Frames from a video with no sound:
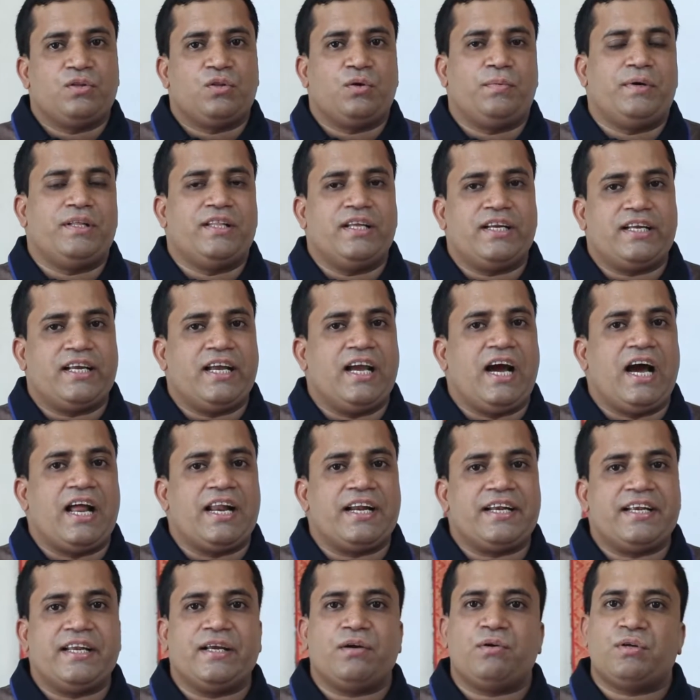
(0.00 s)
তোমাদেরকে
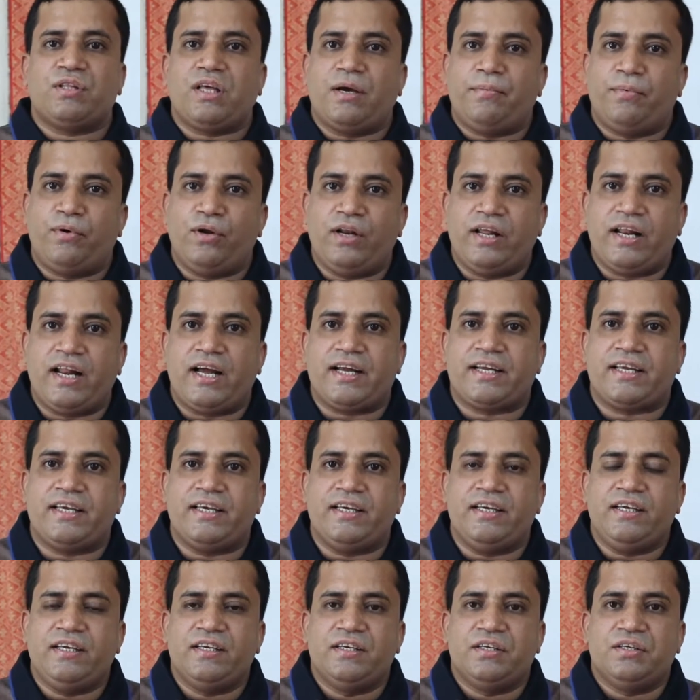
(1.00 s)
আরেকটি কথা বলে
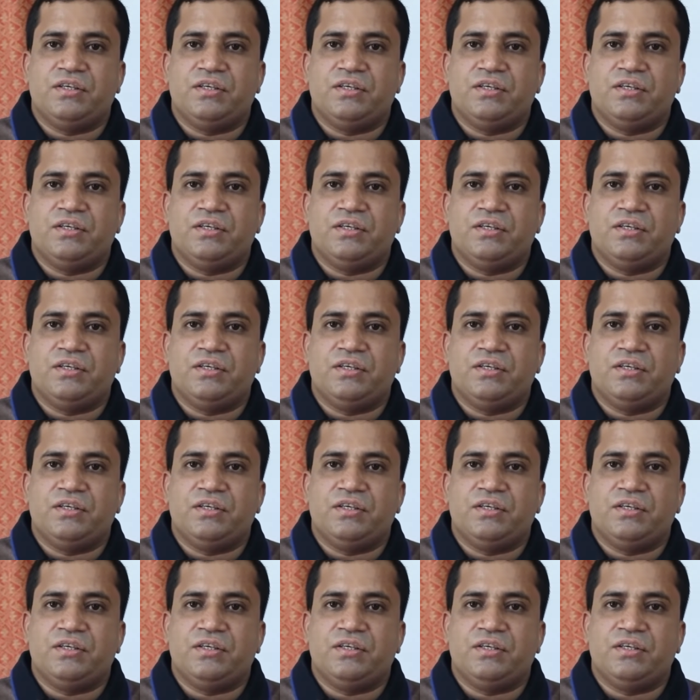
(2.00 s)
রাখি